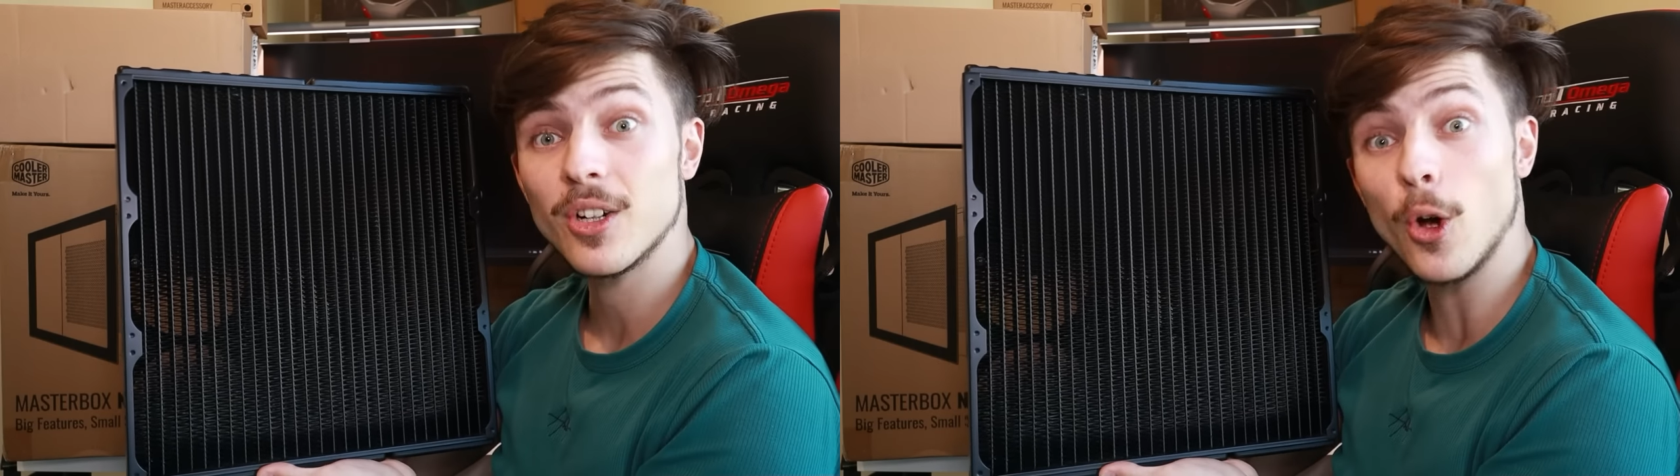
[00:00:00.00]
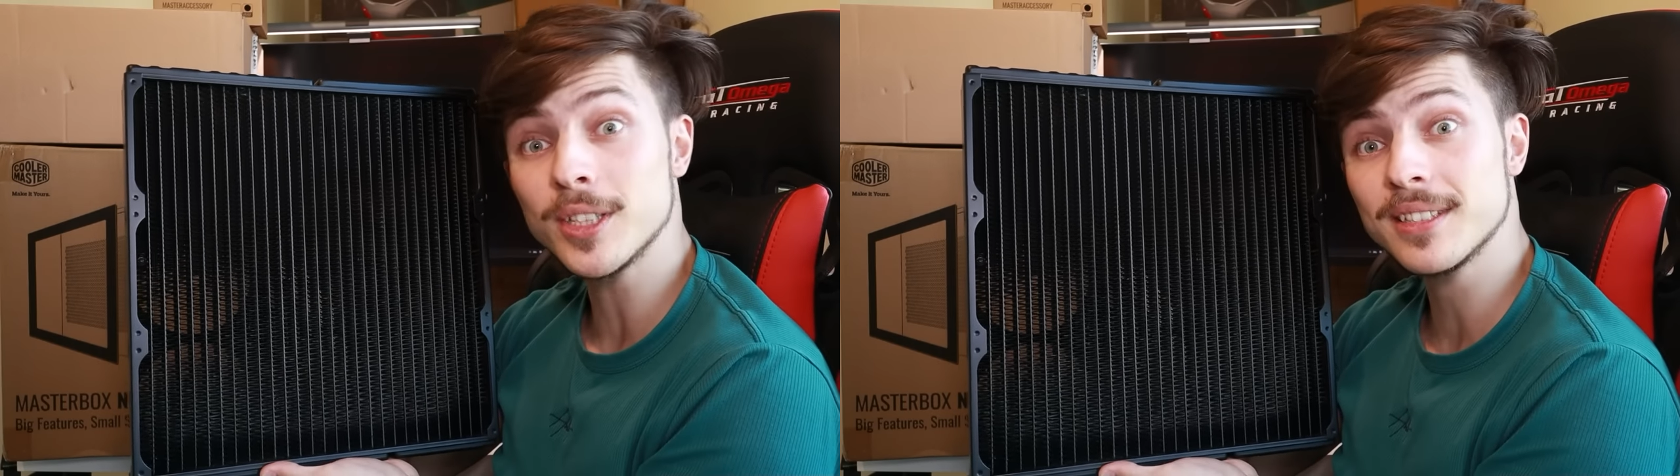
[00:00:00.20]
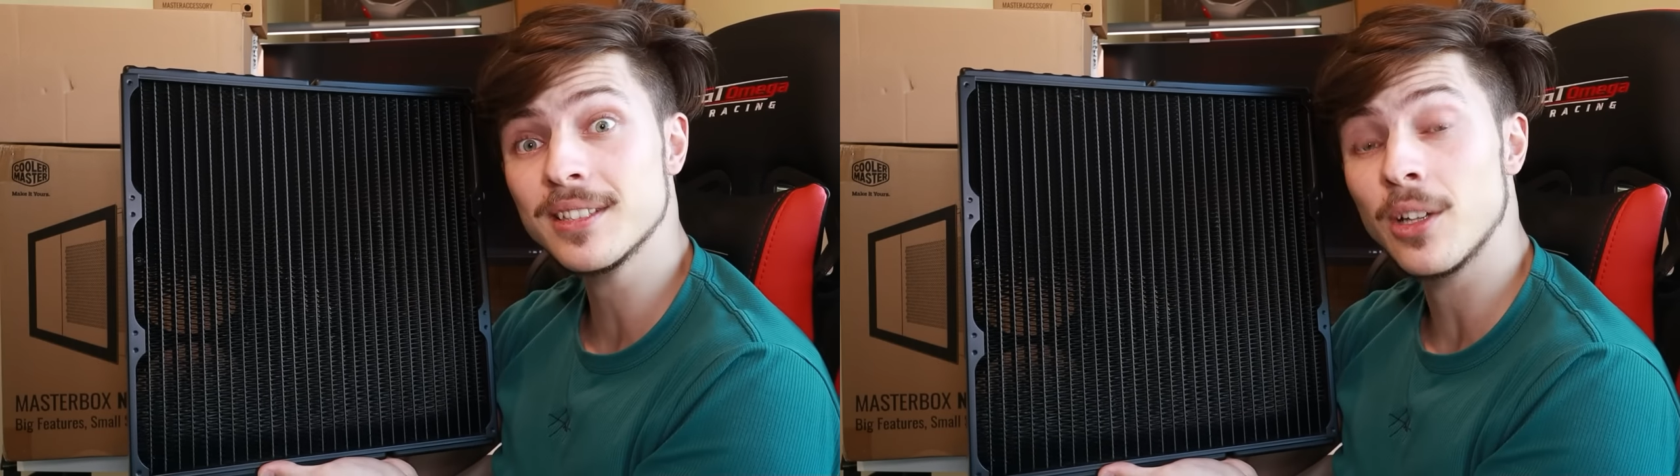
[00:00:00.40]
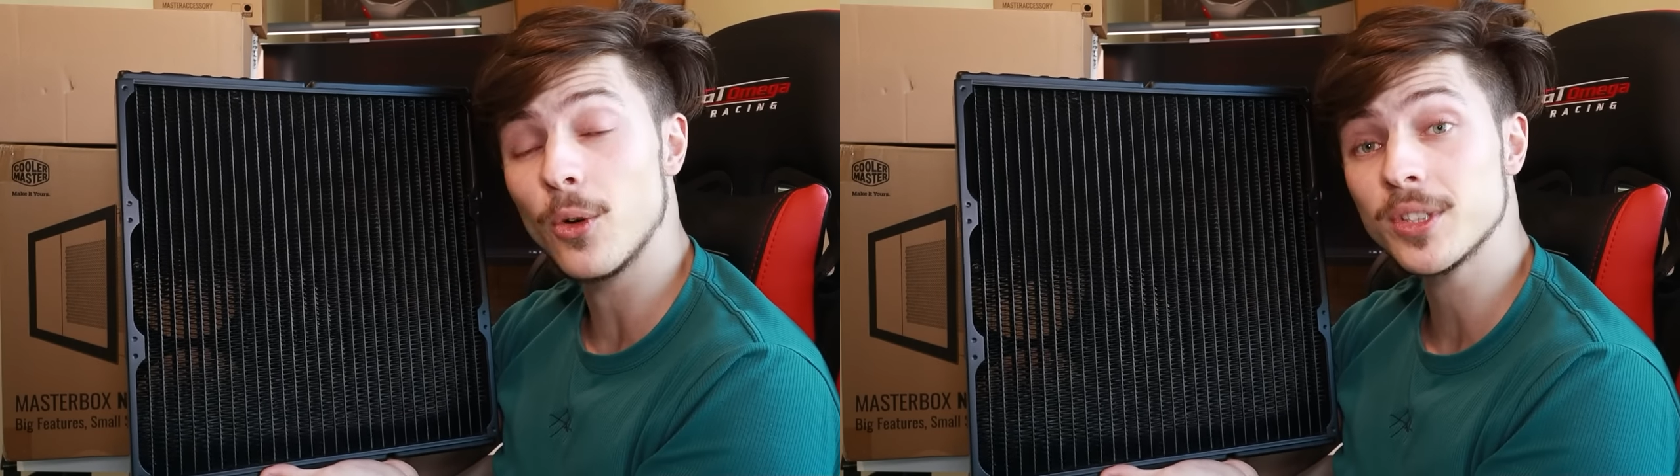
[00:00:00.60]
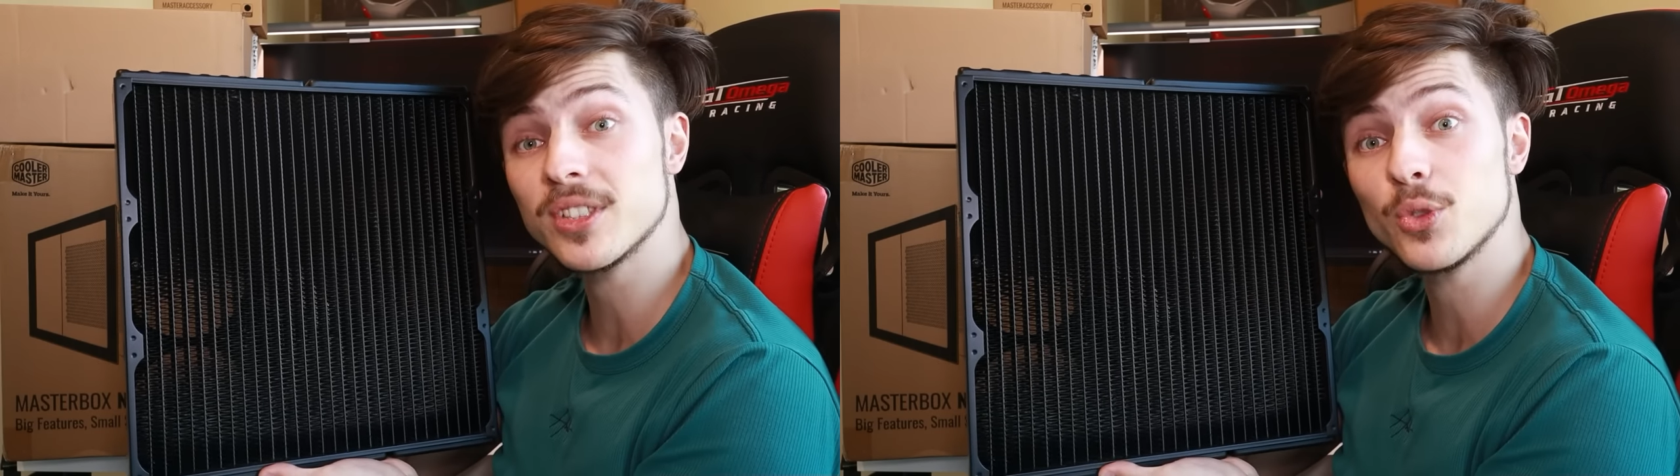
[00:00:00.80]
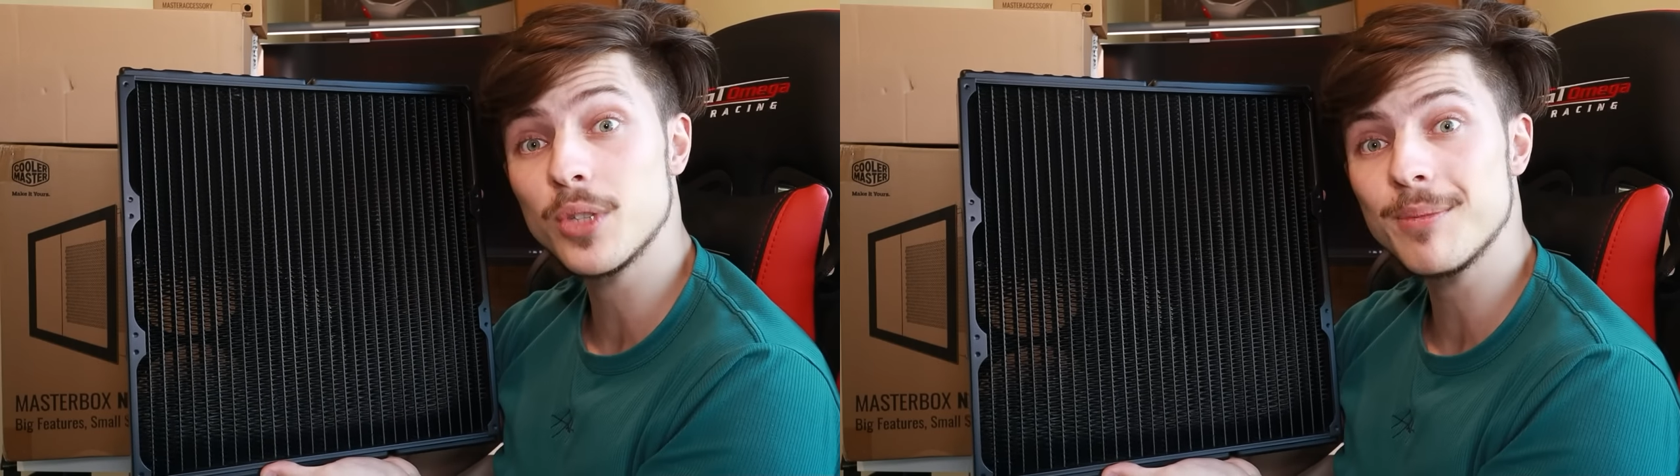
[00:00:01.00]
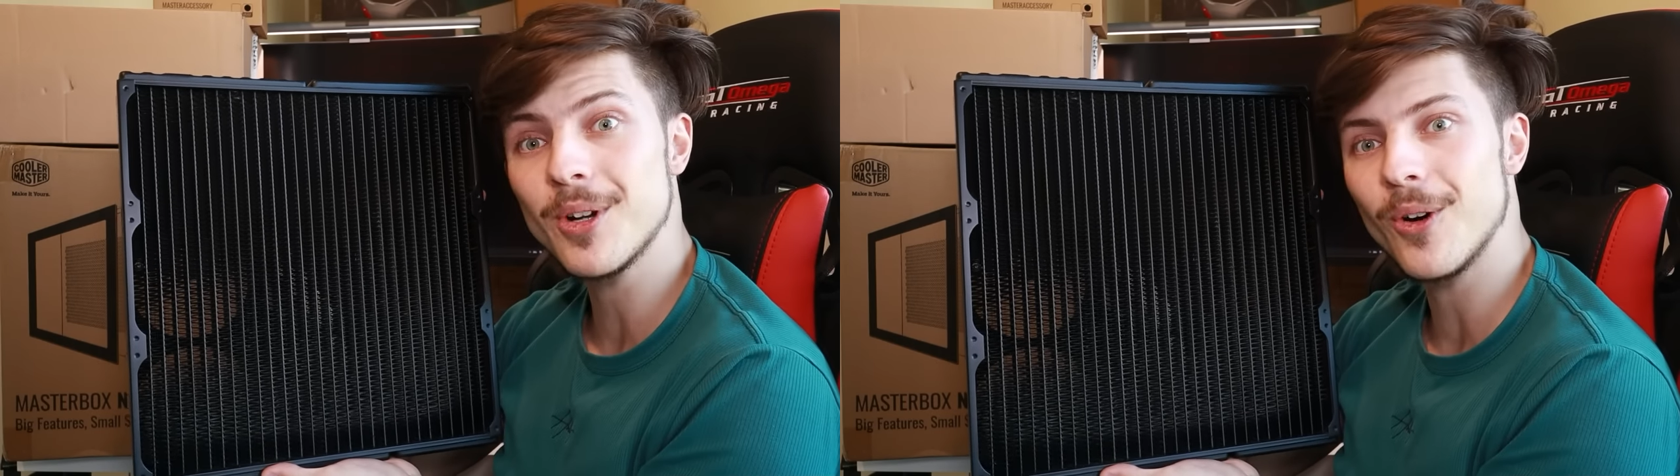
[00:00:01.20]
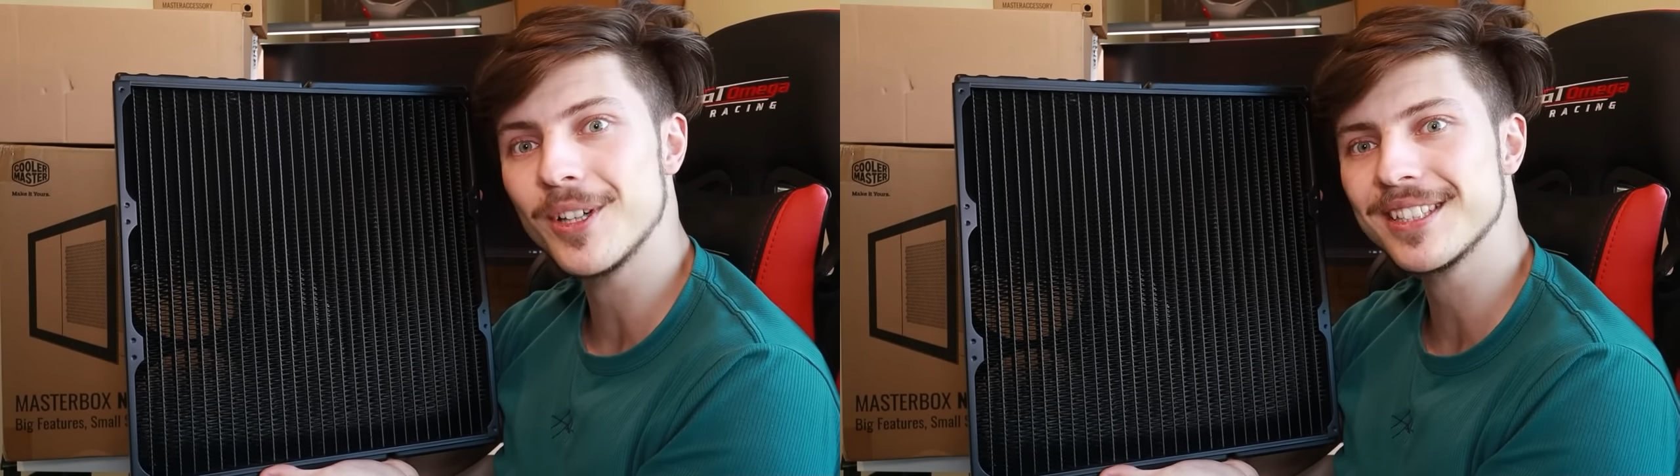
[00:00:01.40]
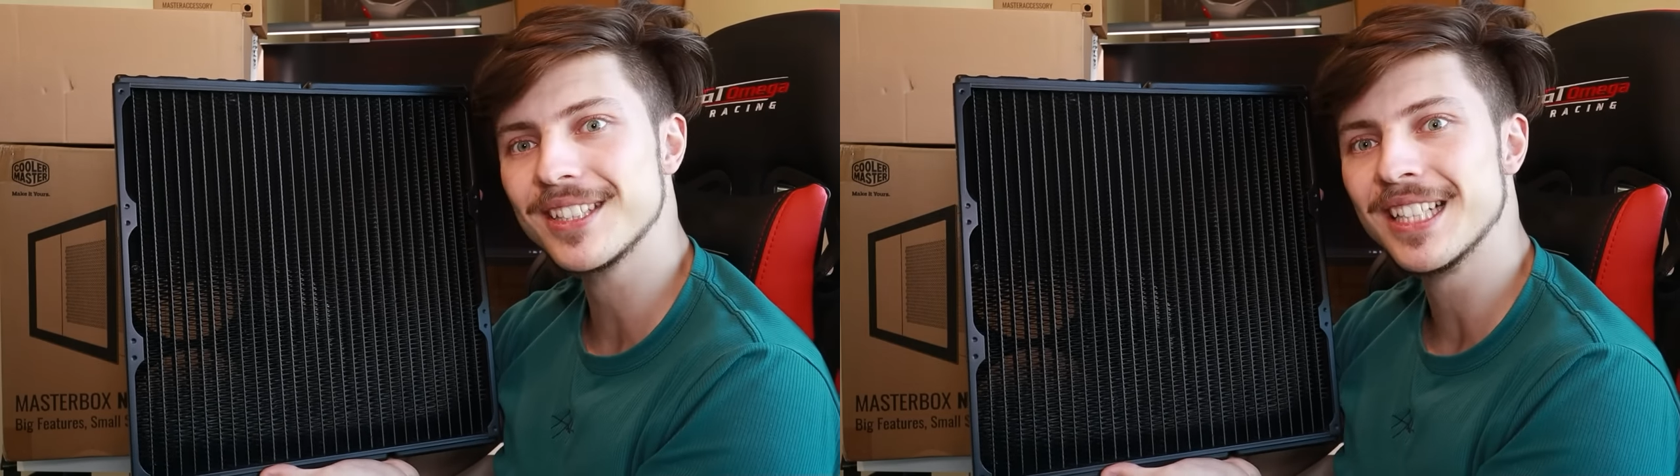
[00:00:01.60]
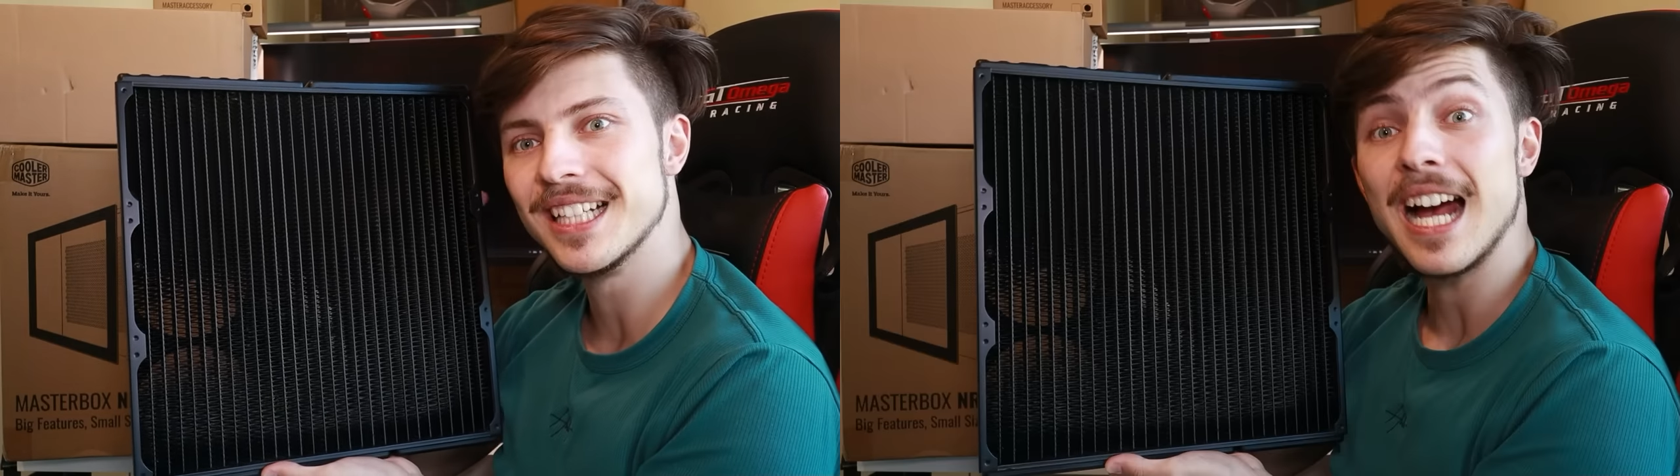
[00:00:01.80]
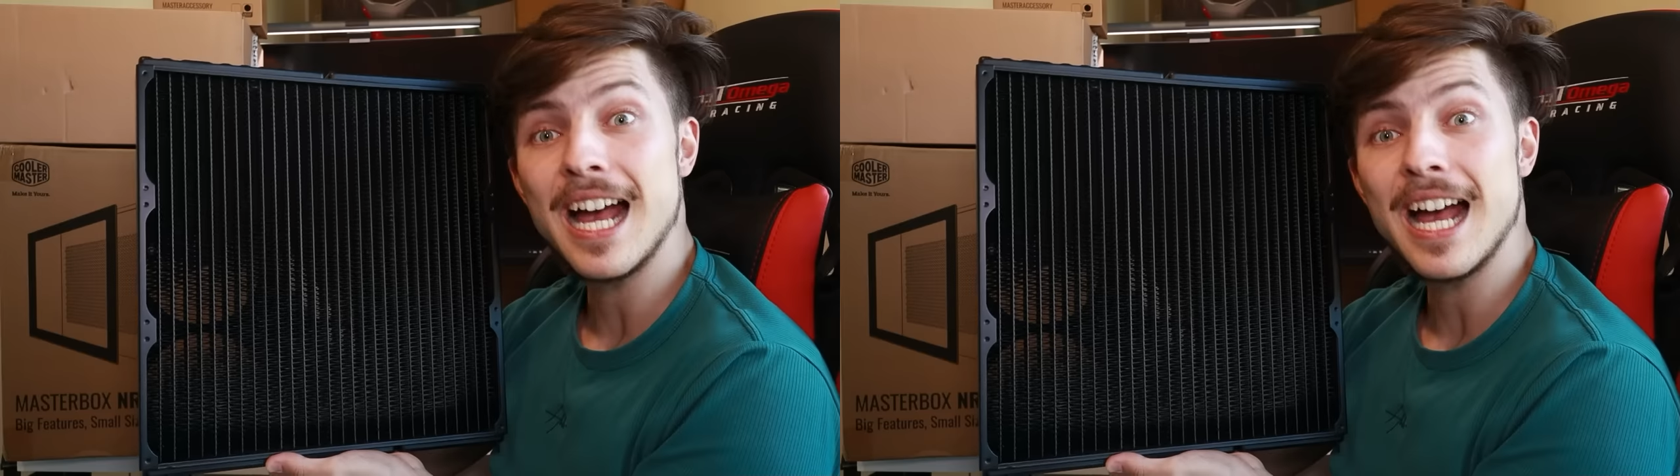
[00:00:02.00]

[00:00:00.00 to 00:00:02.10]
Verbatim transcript: kostenlos zu dem Gehäuse